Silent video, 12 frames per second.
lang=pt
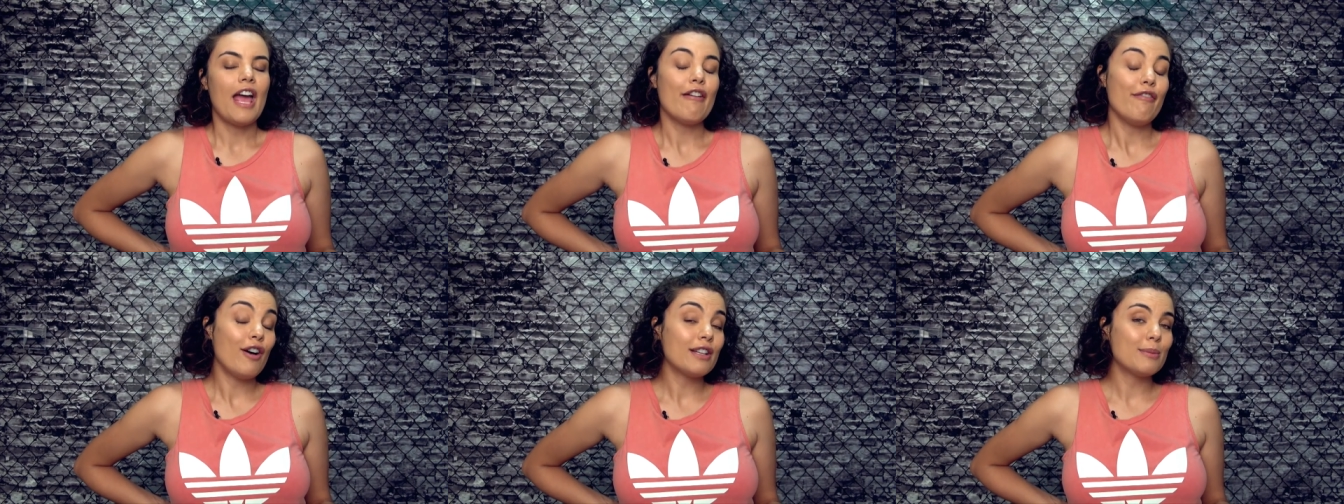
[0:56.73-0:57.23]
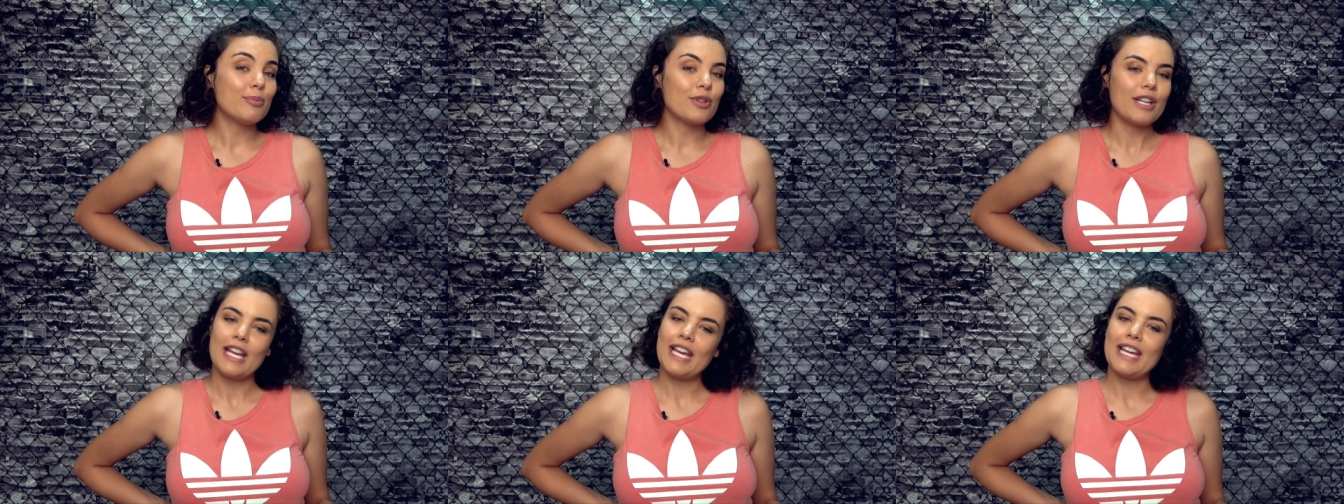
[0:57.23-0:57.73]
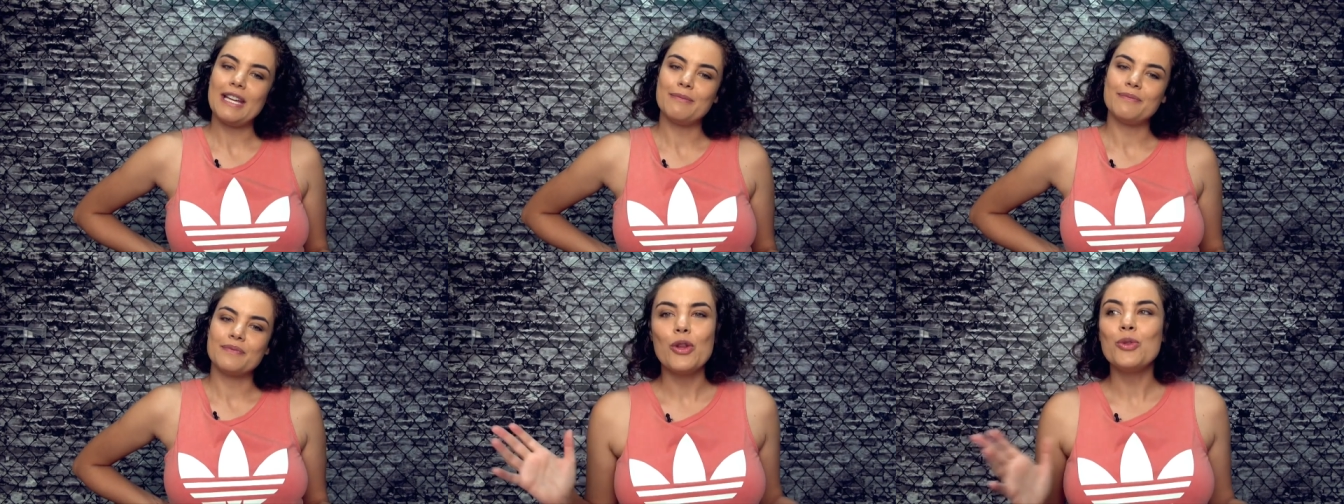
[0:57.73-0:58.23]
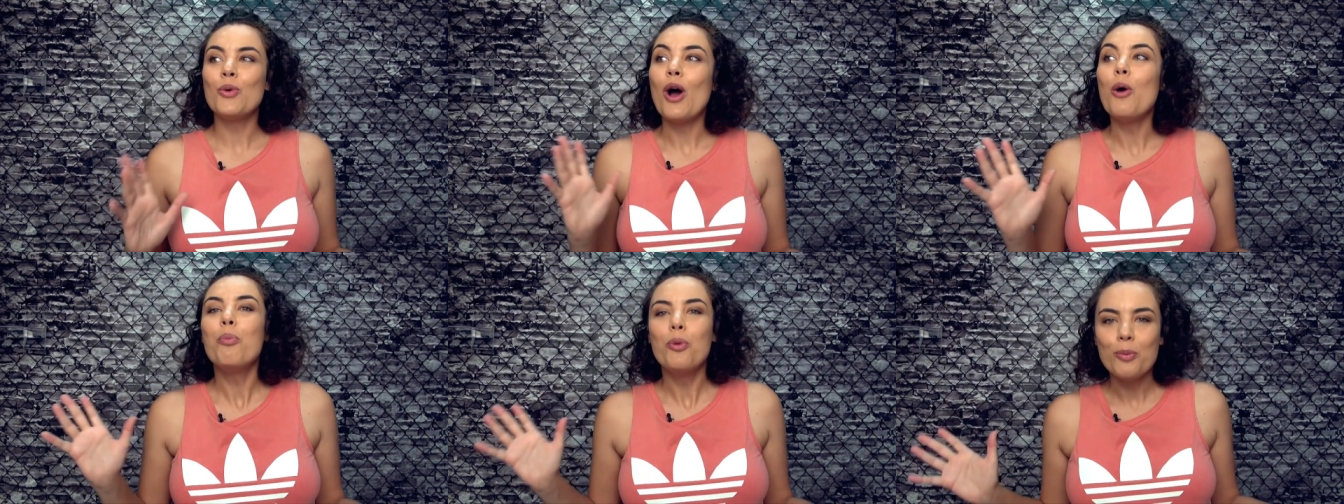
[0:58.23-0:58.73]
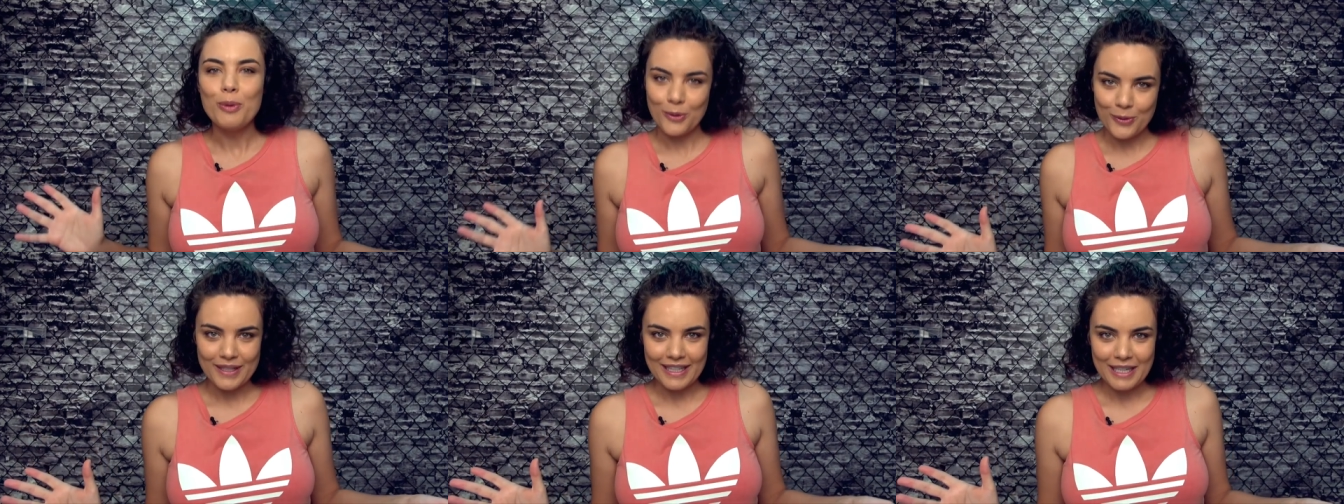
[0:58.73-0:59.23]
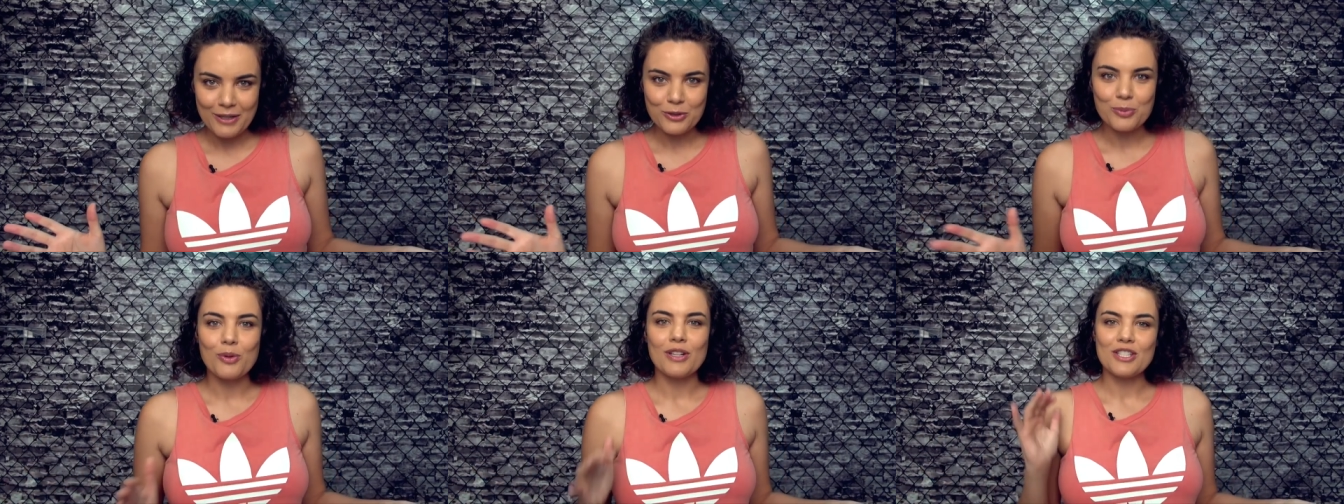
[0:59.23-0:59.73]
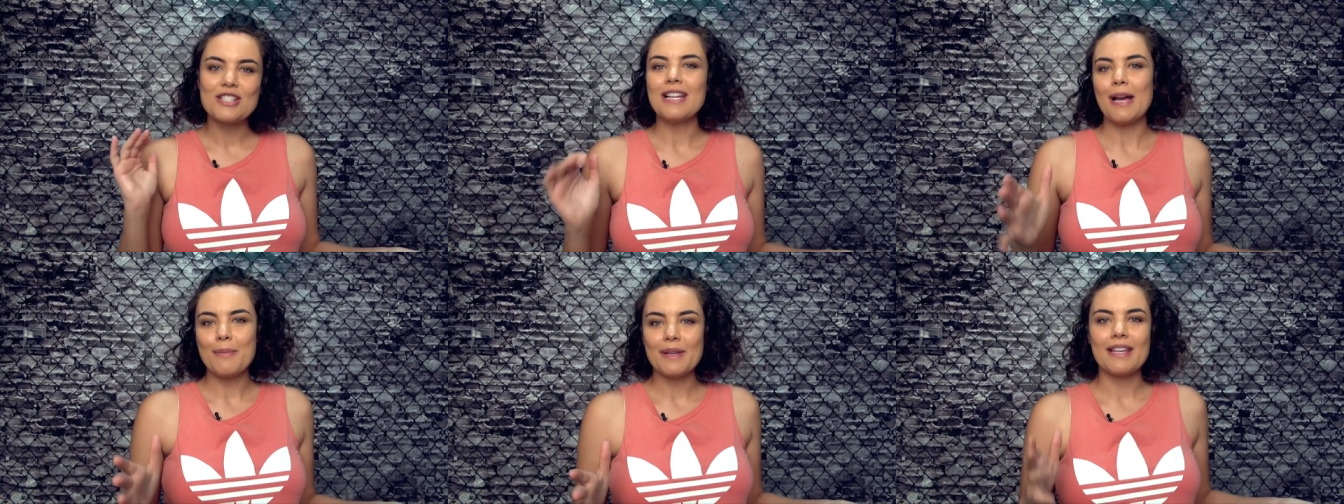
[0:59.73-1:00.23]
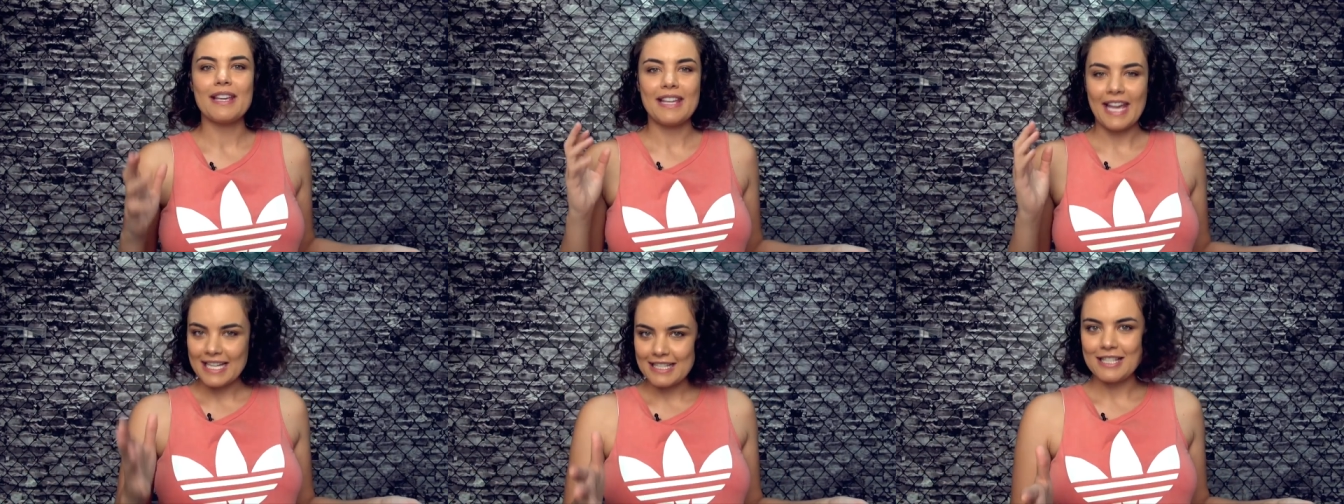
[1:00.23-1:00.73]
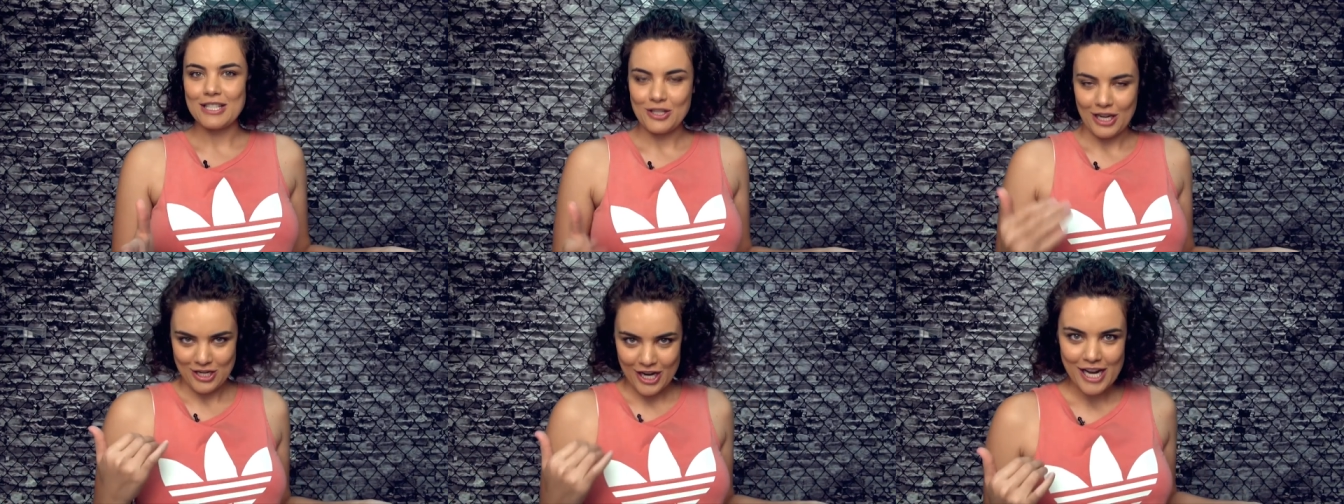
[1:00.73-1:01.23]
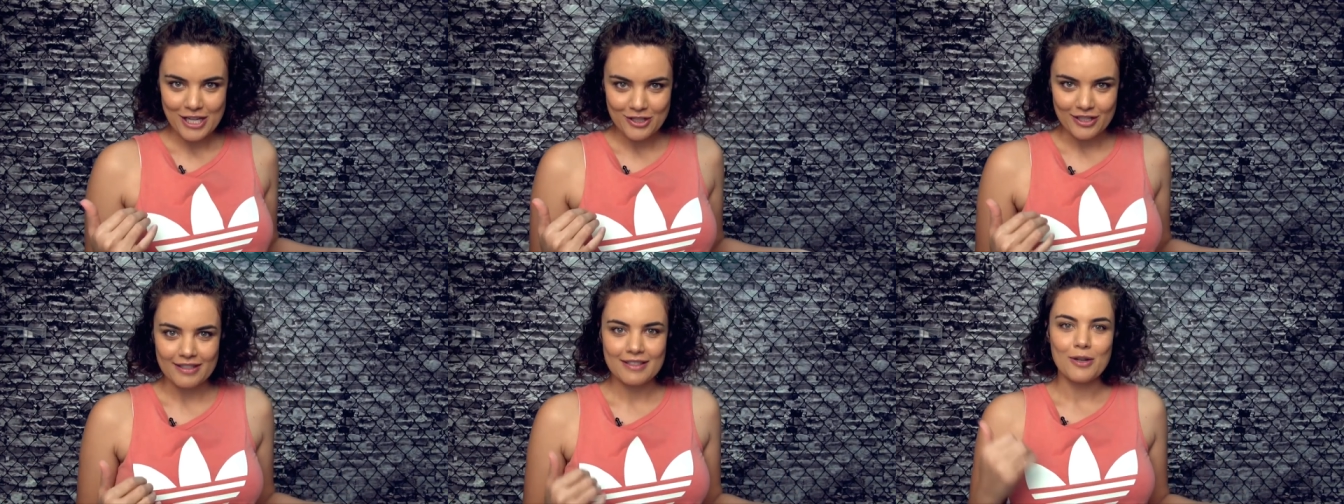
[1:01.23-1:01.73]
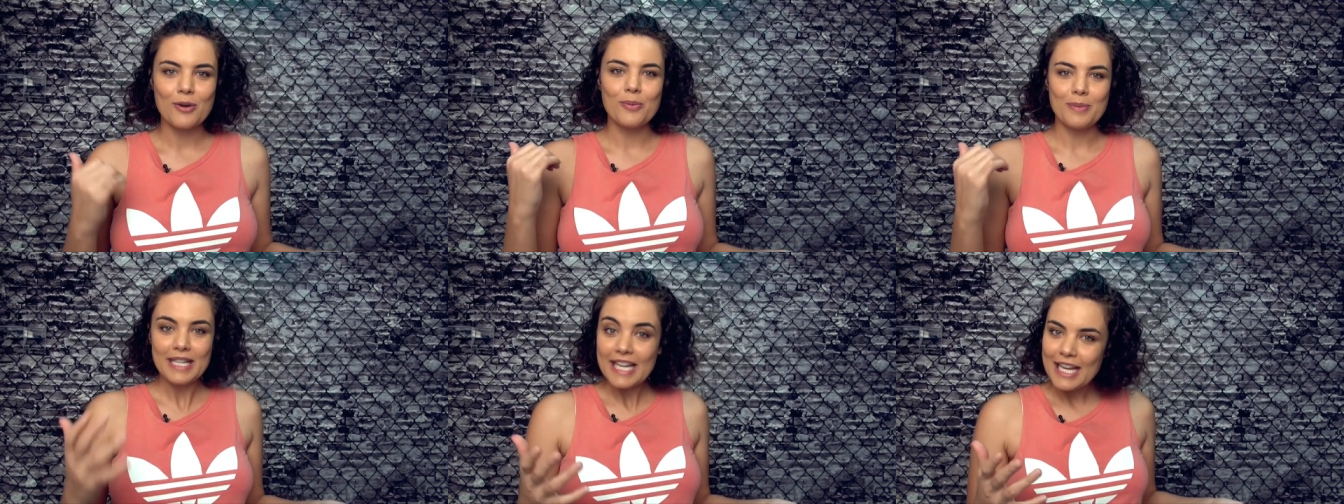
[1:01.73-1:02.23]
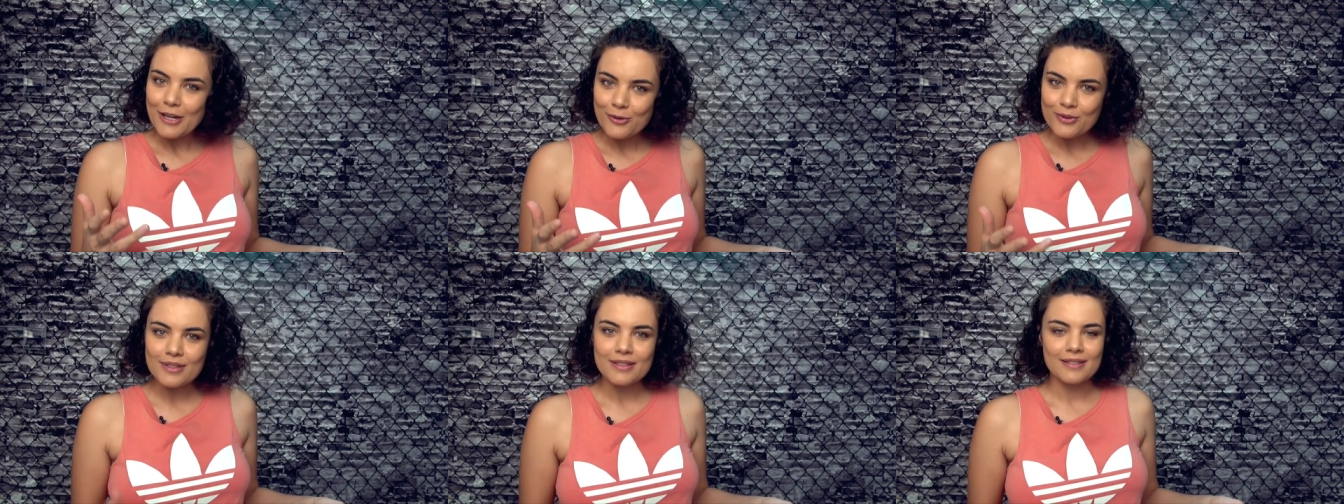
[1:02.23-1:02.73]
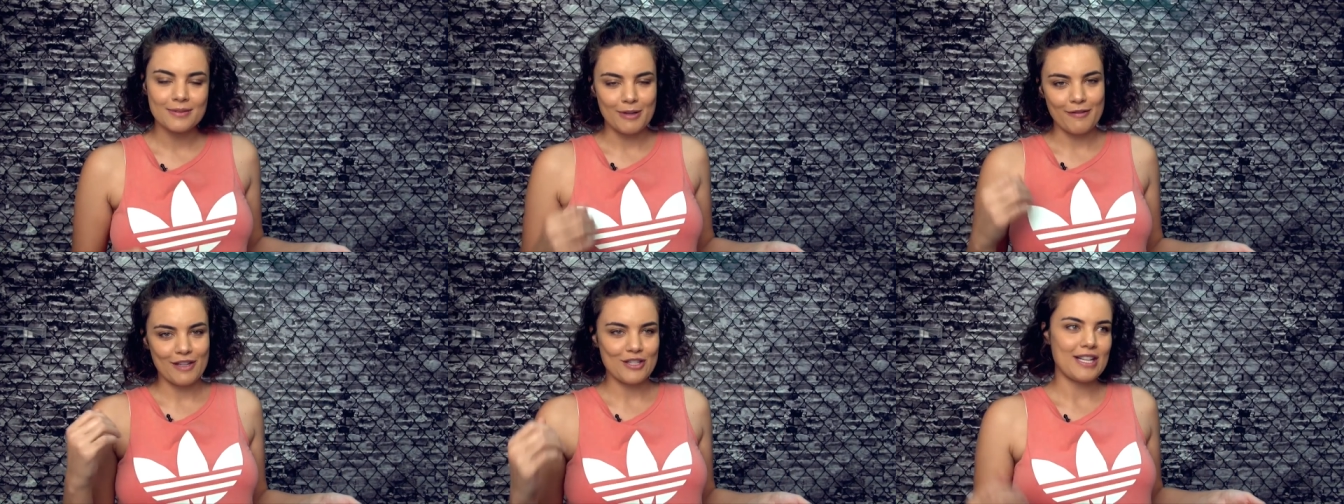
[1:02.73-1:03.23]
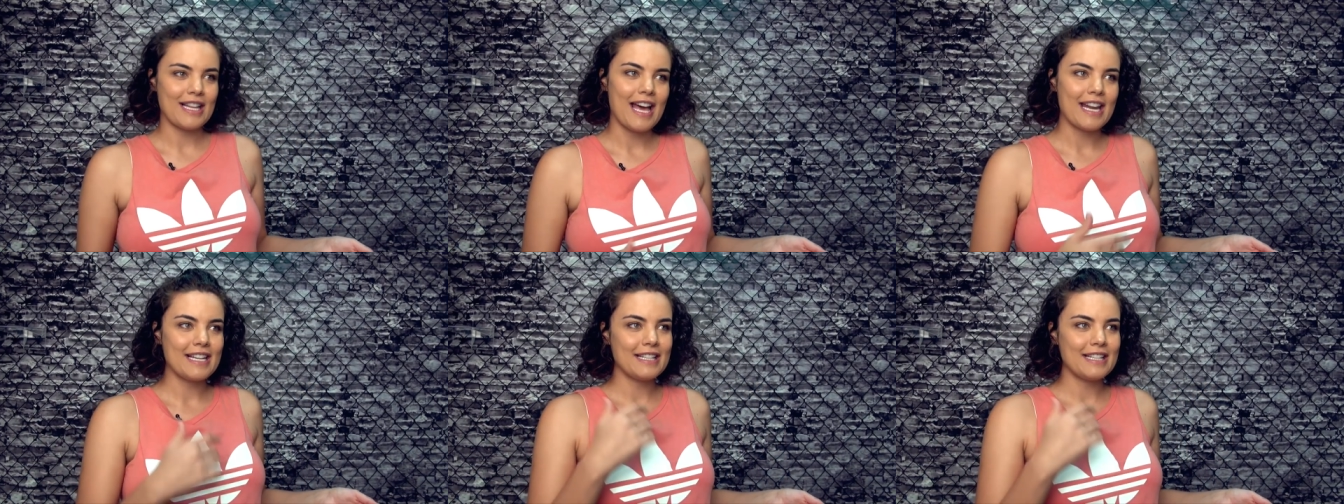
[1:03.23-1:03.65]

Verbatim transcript: É foda porque hum, não é o público, entendeu? Tipo, a gente sabe que quem assiste a gente são meninos, uma faixa etária